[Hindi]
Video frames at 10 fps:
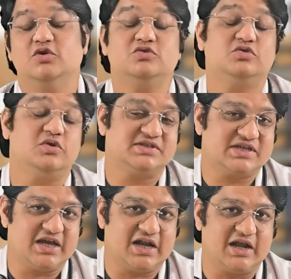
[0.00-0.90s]
दोस्तों
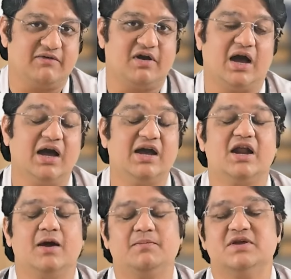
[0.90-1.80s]
इसके अलावा
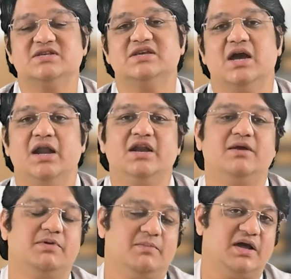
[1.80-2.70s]
अगर आप किसी
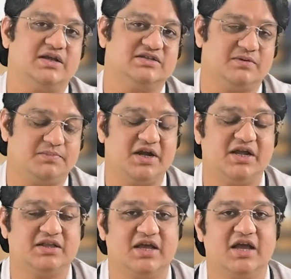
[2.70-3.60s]
अन्य बीमारी से
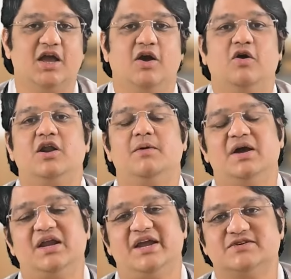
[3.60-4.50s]
पीड़ित हैं और
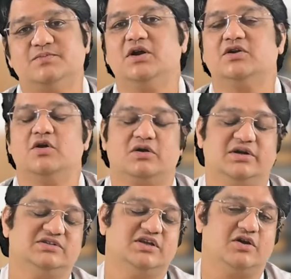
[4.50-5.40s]
हमारे एक्सपर्ट
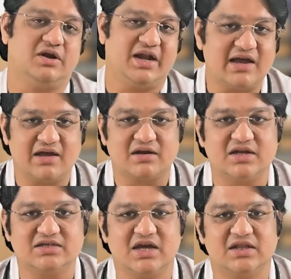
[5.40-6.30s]
डॉक्टर से कॉन्टैक्ट
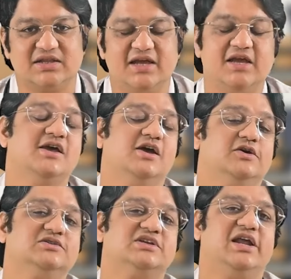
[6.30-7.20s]
करना चाहते हैं
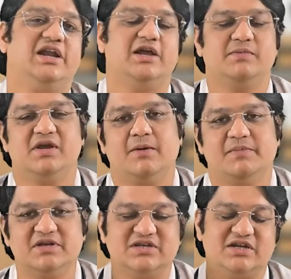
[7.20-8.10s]
उसके लिए भी
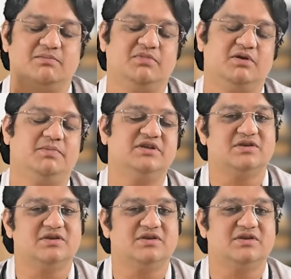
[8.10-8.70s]
आप इसी नंबर पर